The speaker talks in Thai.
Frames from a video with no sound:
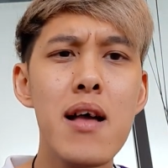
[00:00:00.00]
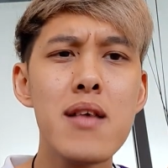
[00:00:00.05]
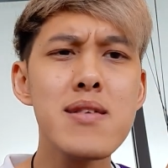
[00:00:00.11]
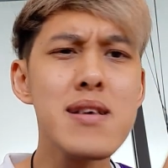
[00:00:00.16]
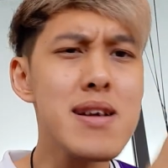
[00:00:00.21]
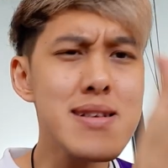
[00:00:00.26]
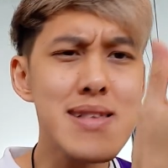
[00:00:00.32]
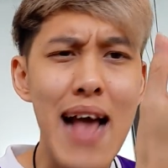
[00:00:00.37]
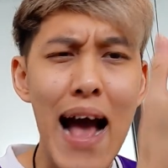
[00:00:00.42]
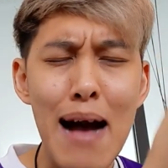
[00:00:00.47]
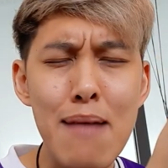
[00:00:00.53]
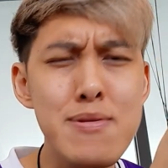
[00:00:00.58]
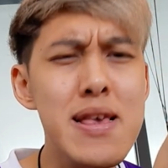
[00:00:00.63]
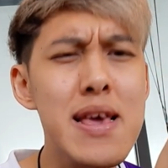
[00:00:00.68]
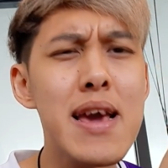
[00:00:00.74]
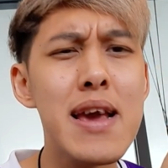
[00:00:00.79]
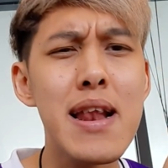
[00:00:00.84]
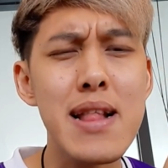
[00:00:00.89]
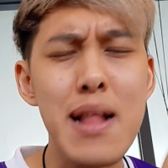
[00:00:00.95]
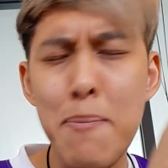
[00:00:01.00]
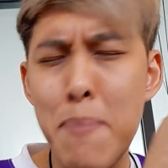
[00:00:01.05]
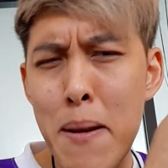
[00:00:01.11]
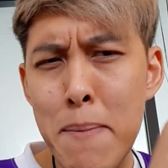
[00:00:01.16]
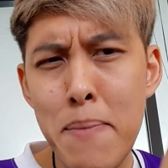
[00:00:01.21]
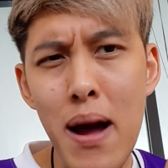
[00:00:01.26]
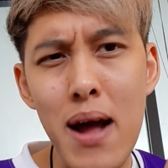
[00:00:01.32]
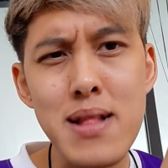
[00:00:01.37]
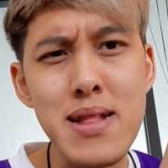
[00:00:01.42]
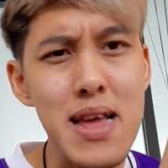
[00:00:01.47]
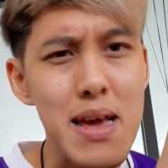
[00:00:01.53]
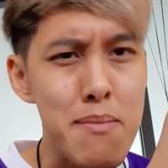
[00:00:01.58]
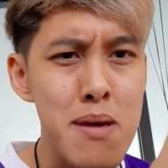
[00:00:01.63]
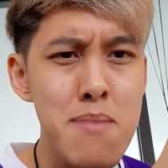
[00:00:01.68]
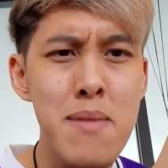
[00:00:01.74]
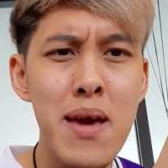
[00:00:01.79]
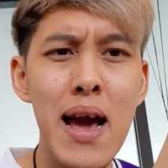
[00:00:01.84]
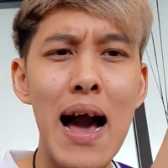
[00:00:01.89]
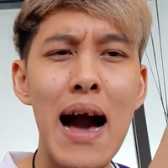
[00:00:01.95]
ซึ่งสาม สี่เนี่ยถ้าเป็นปกติ
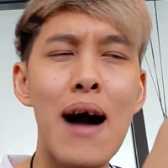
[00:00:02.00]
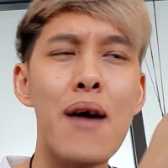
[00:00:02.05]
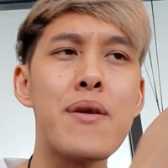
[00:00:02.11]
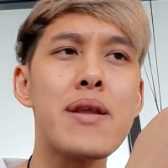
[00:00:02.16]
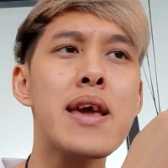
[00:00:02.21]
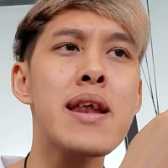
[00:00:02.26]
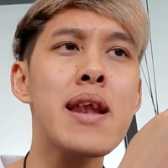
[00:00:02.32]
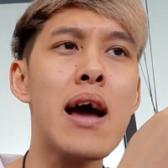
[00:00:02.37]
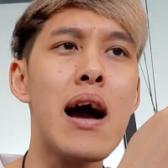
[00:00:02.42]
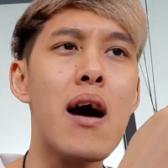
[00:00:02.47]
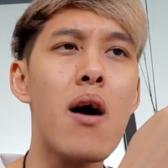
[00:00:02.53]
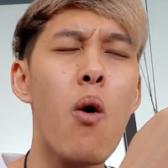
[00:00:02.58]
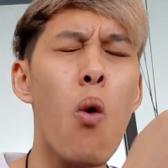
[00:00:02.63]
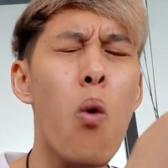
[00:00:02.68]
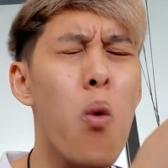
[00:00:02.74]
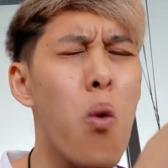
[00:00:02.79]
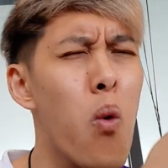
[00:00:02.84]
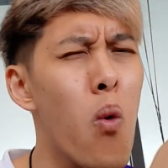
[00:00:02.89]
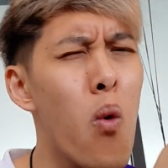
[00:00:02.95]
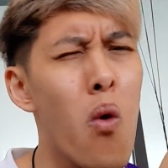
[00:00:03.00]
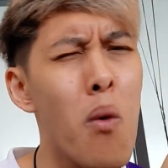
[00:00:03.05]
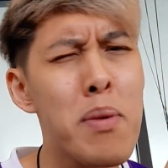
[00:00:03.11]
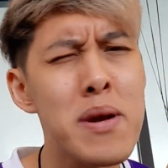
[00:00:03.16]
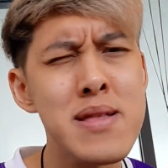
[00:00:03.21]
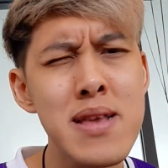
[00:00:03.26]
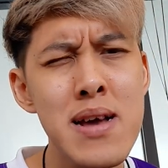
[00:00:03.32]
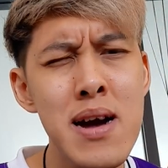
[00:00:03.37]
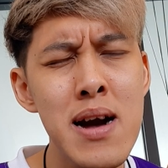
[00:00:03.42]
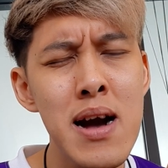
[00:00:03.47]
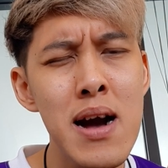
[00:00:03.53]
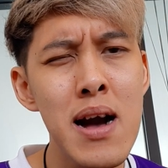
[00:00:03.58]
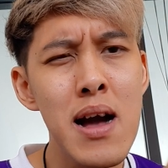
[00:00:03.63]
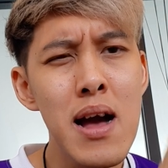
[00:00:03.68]
ไม่มีข่าวนี้เนี่ยโอ้โหไปเจอ